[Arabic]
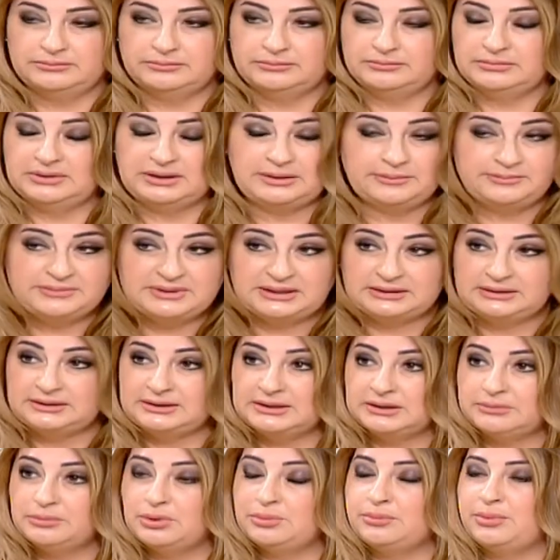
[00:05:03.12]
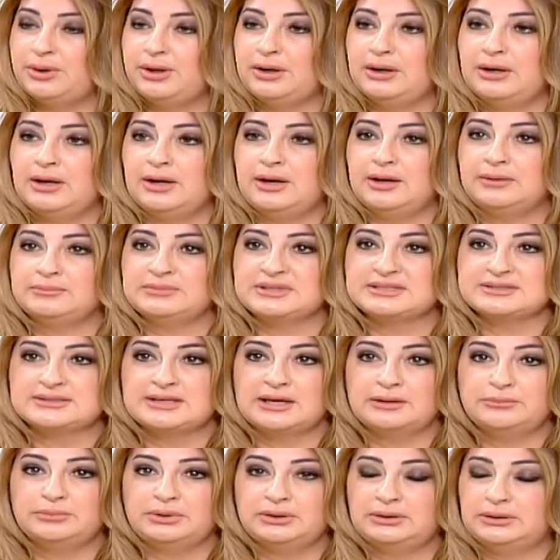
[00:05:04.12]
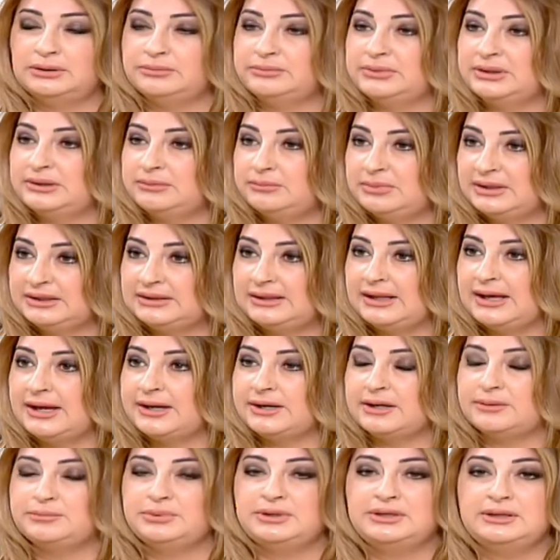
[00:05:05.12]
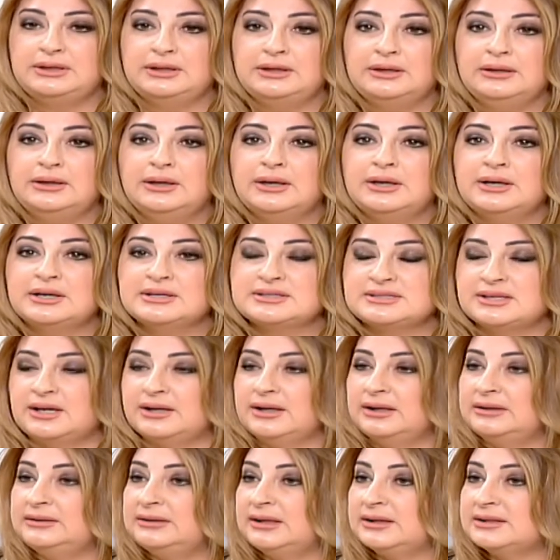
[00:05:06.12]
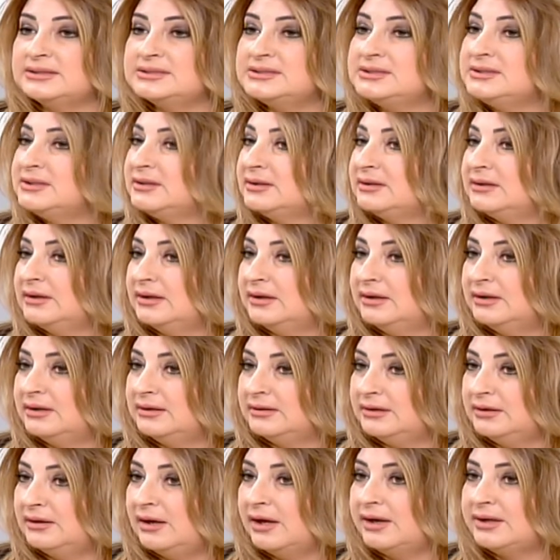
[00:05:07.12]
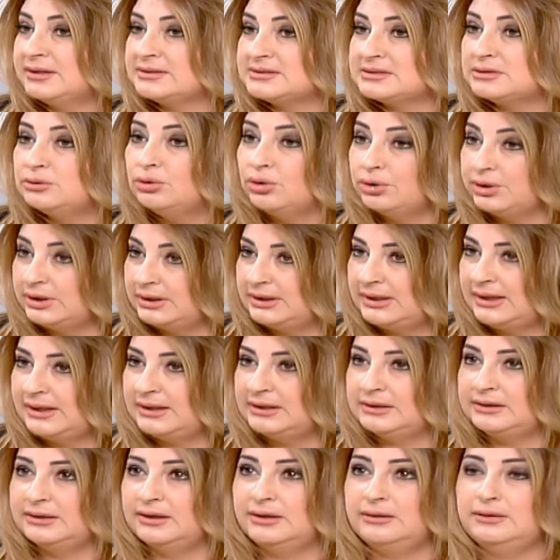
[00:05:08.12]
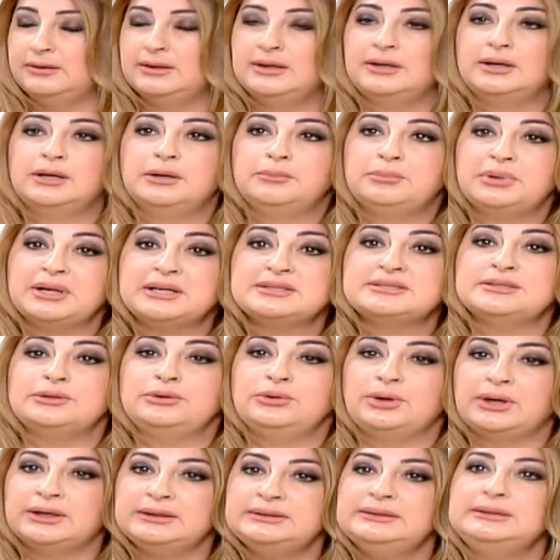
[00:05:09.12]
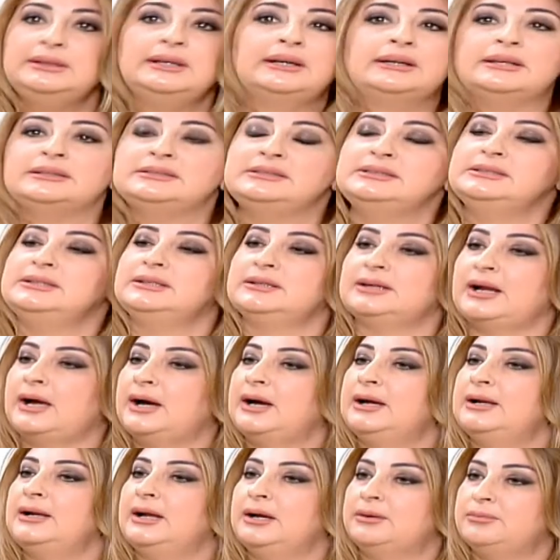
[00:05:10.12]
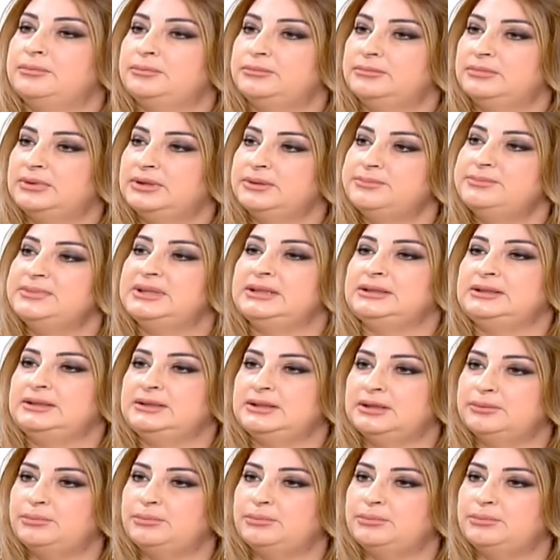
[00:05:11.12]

من لبنانيه من برا بنستقبل من البلاد العربيه صار عندنا كثير كلاينتس لويال لنا بلس انه عندنا كثير عالم لبنانيه